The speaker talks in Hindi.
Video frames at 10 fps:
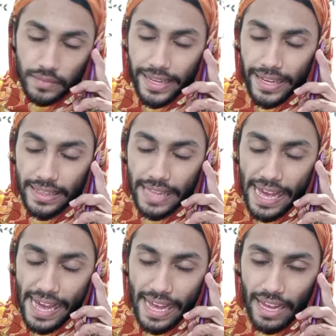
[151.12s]
ठीक
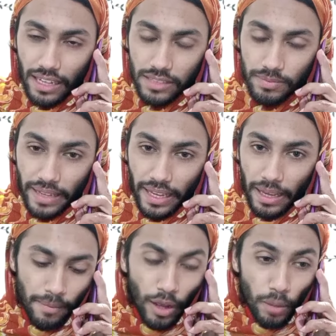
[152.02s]

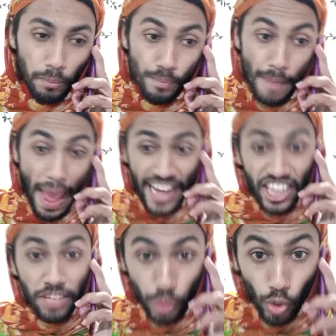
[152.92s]
है मैं कोई
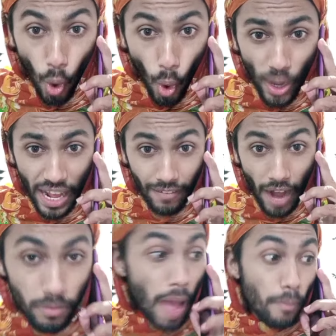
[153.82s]
मैरिज ब्यूरो खोले हुआ
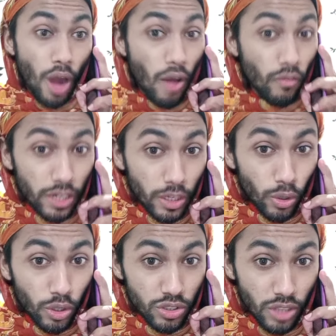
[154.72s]
बिलावल ने
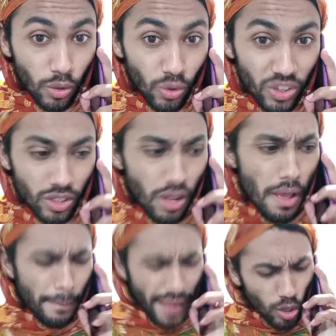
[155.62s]
कोई रिश्ता लोड़ी दो
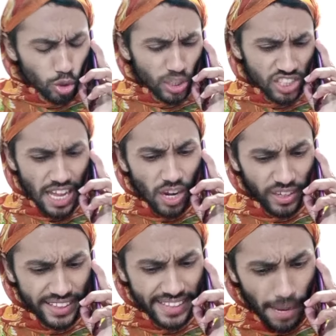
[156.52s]
मैं कुछ रिश्ता
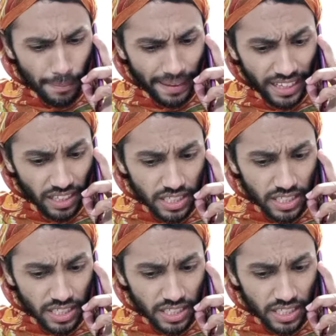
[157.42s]
लोड़ी भाई